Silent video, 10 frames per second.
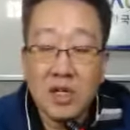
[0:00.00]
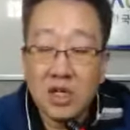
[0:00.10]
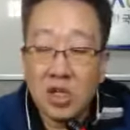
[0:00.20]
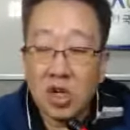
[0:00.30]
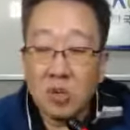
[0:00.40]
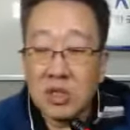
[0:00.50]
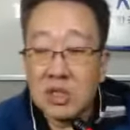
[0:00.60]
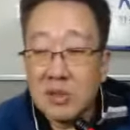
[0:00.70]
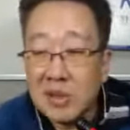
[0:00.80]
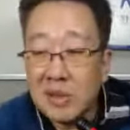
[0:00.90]
여러분들
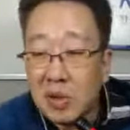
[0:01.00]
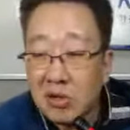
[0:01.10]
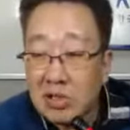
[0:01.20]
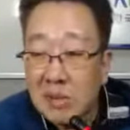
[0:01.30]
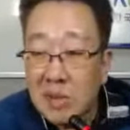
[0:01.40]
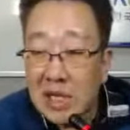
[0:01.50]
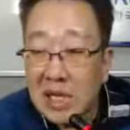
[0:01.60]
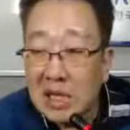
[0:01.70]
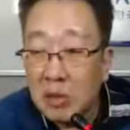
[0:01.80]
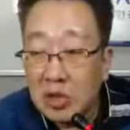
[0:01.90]
스마트폰 갖고 제일 많이
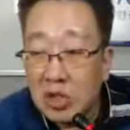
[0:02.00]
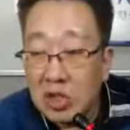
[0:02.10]
하는 게 뭐죠?